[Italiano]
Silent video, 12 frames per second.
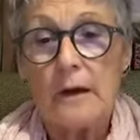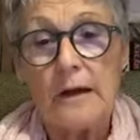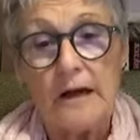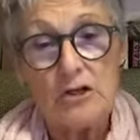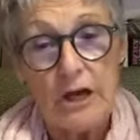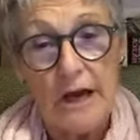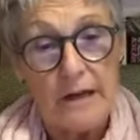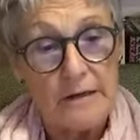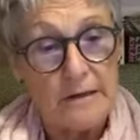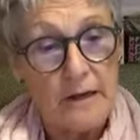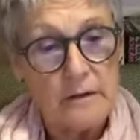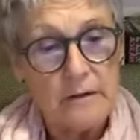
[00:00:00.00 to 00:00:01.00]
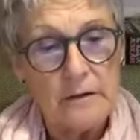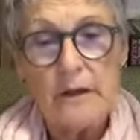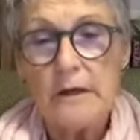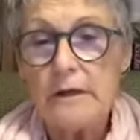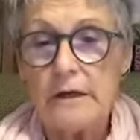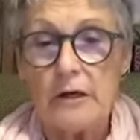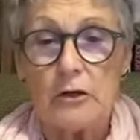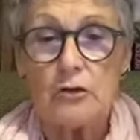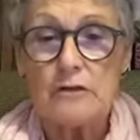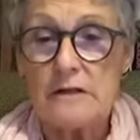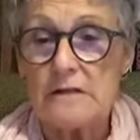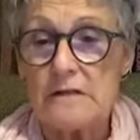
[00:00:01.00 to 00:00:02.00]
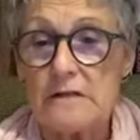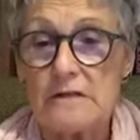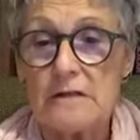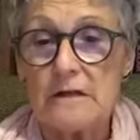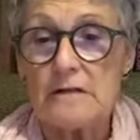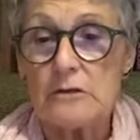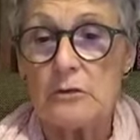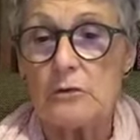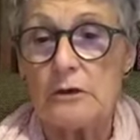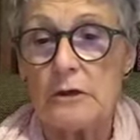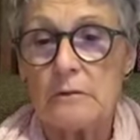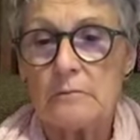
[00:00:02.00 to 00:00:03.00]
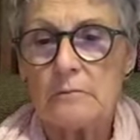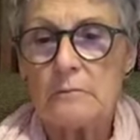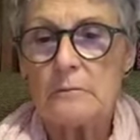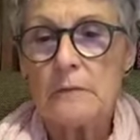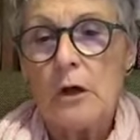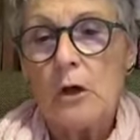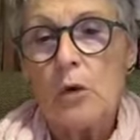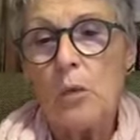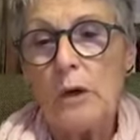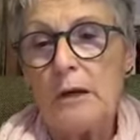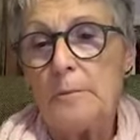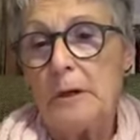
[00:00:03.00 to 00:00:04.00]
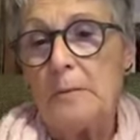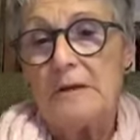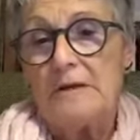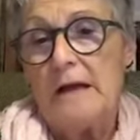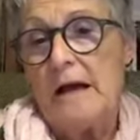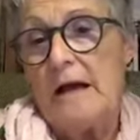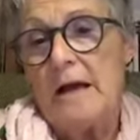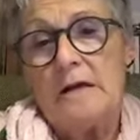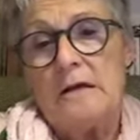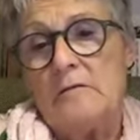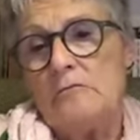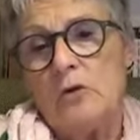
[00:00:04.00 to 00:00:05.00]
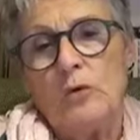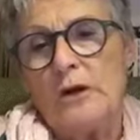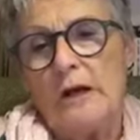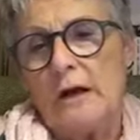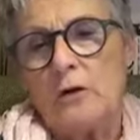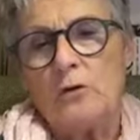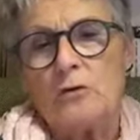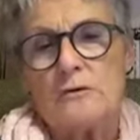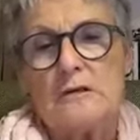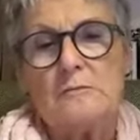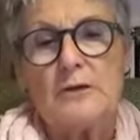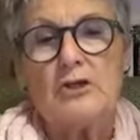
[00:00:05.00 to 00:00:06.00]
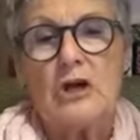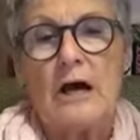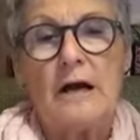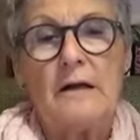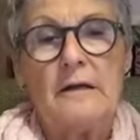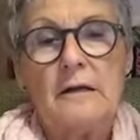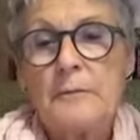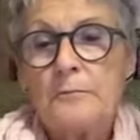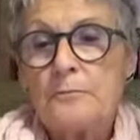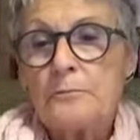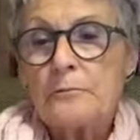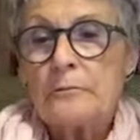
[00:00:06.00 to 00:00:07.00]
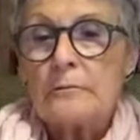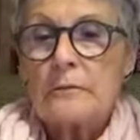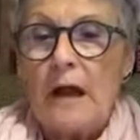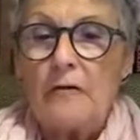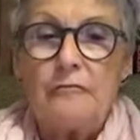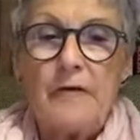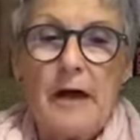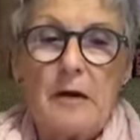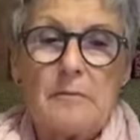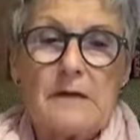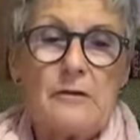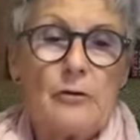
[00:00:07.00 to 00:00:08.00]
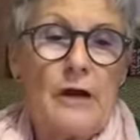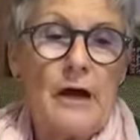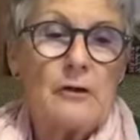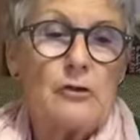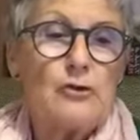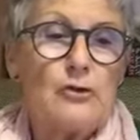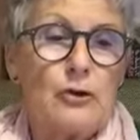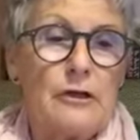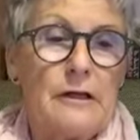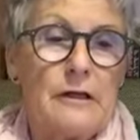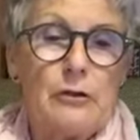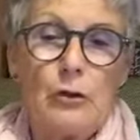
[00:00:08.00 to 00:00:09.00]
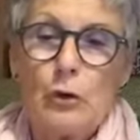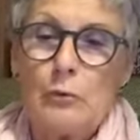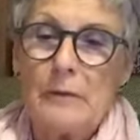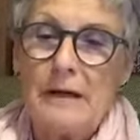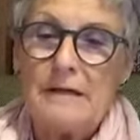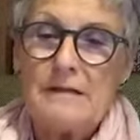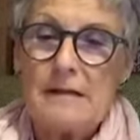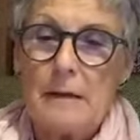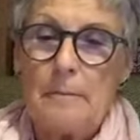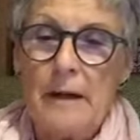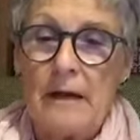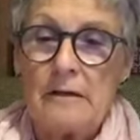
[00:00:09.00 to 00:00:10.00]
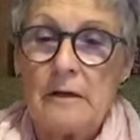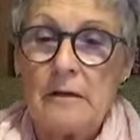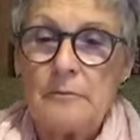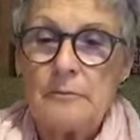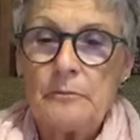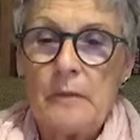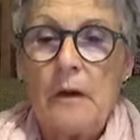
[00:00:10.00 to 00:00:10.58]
L'hai scelta? chiedo senza esitazioni. Quelle prima di lei non erano così speciali afferma Leonardo sorridendo con malizia al padre.